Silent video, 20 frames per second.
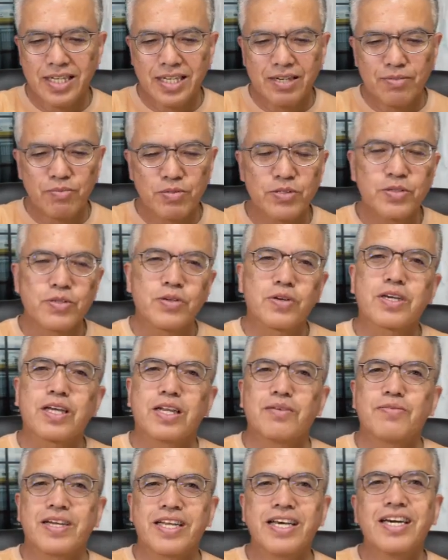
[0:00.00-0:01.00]
もしよけ
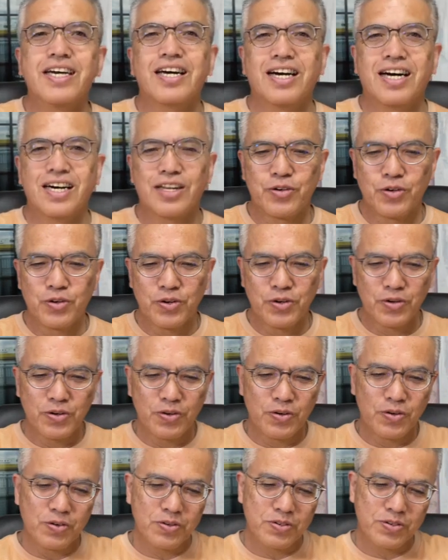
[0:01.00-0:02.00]
ればね、
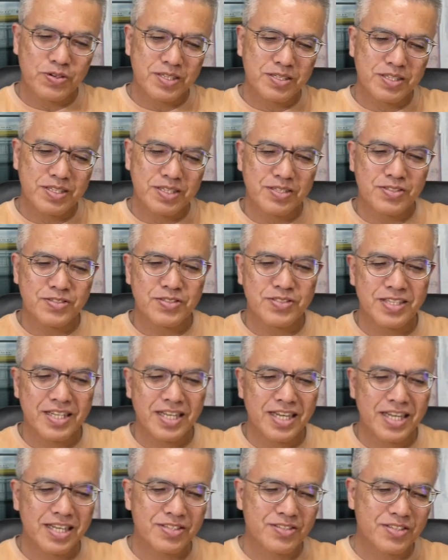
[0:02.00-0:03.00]
お送りしているん
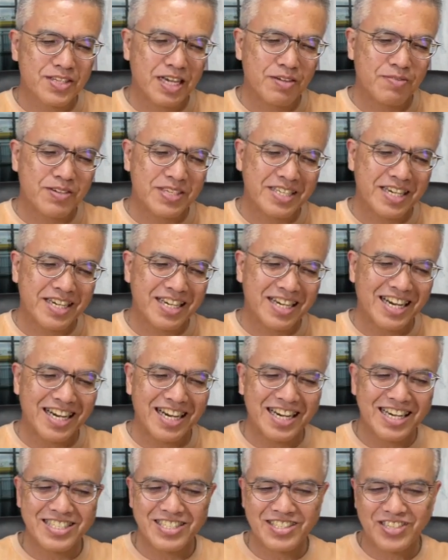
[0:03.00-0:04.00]
で使えません
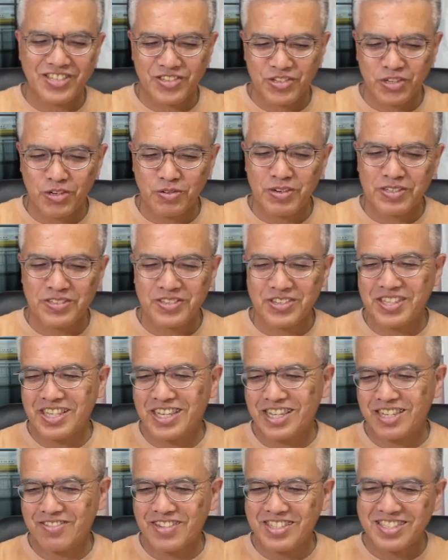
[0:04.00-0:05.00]
かっていうコメントいた
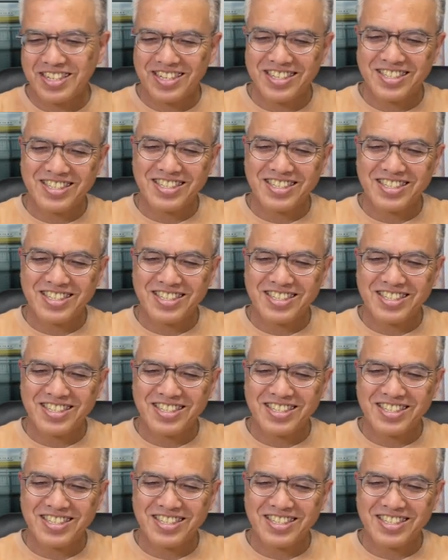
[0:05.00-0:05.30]
だきました。